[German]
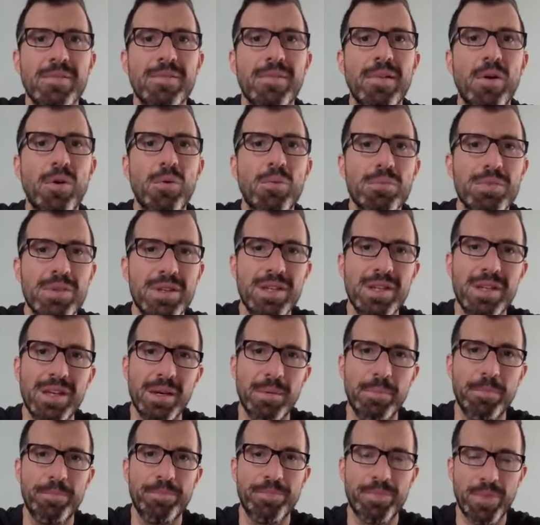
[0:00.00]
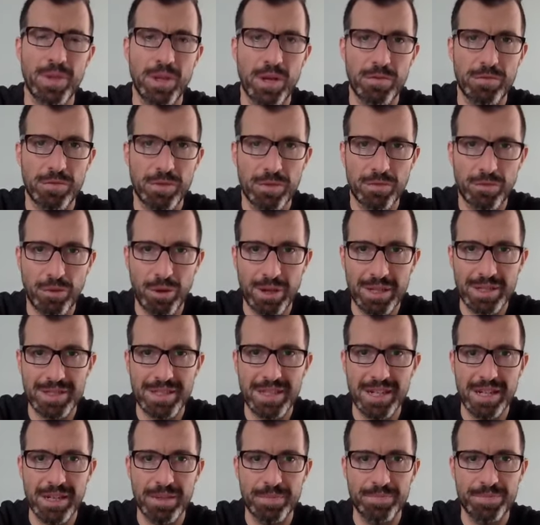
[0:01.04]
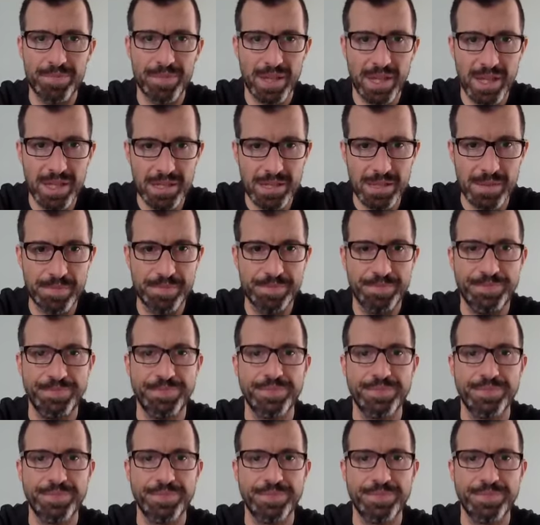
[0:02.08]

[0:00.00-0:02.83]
warum die eben von Vorteil ist.